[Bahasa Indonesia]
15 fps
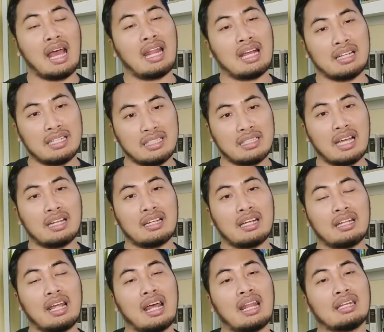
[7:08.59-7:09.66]
Allah kita
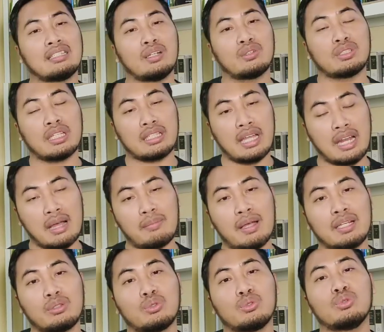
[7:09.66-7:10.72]
dengan Allahnya Ustadz
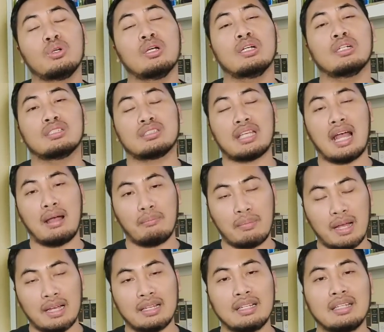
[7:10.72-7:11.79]
Kenama itu
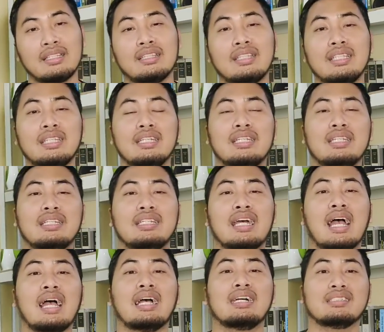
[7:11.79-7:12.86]
sama
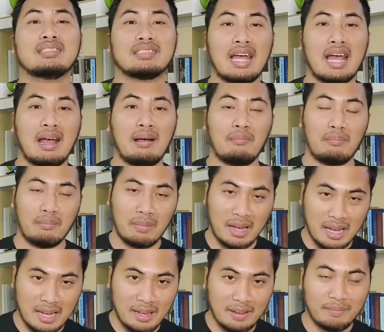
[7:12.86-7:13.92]
tidak
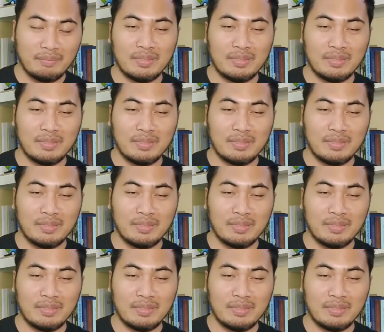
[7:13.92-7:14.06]
sama.